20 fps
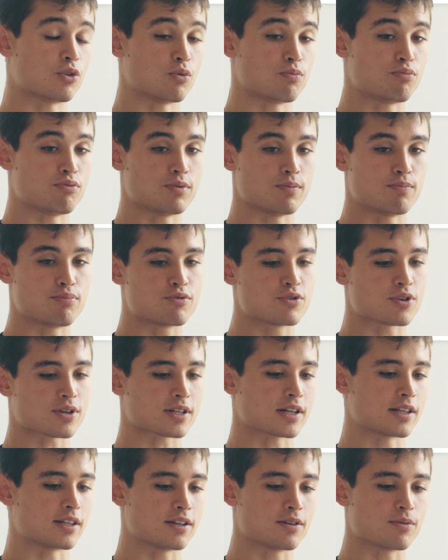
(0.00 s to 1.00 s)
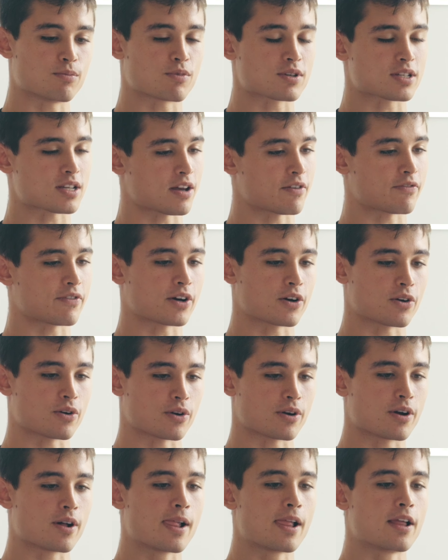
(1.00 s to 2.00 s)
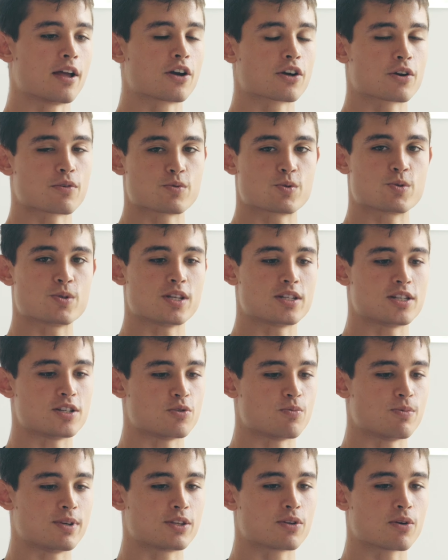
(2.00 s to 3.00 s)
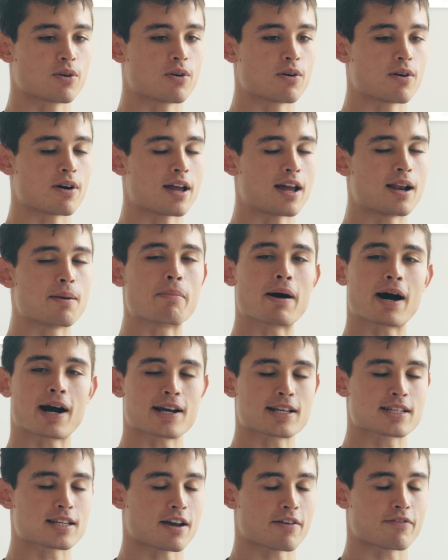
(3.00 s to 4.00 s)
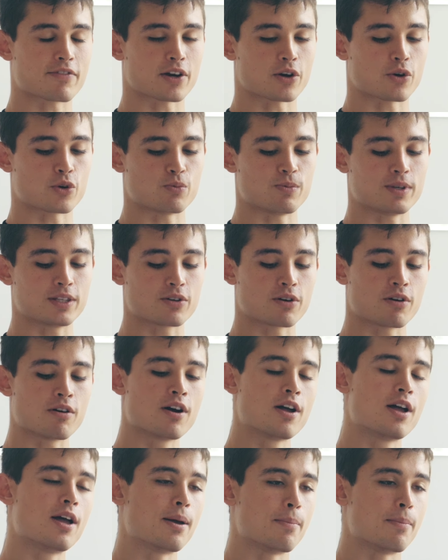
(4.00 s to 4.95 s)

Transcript: depuis plusieurs années. Moi ça va faire comme je vous ai dit 8 ans, elle paraît ça va faire 8 ans,